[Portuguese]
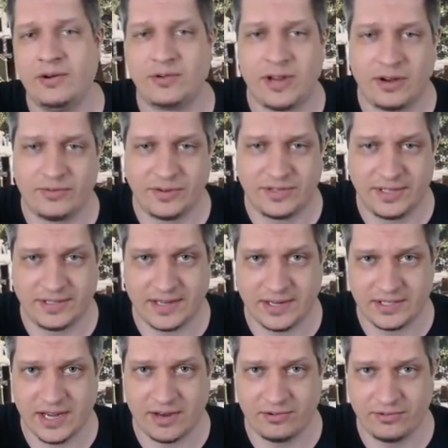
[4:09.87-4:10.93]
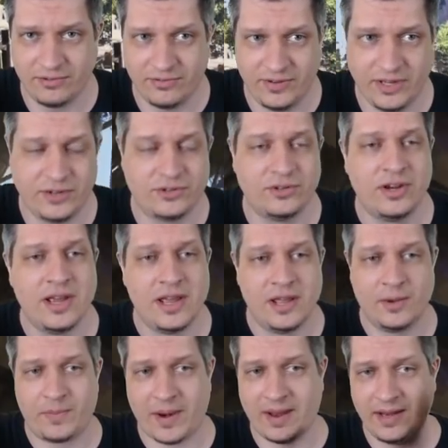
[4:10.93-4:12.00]
o que vocês acharam do vídeo.
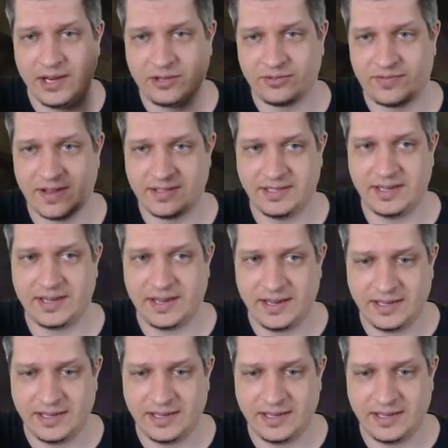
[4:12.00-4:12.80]
Eu planejo fazer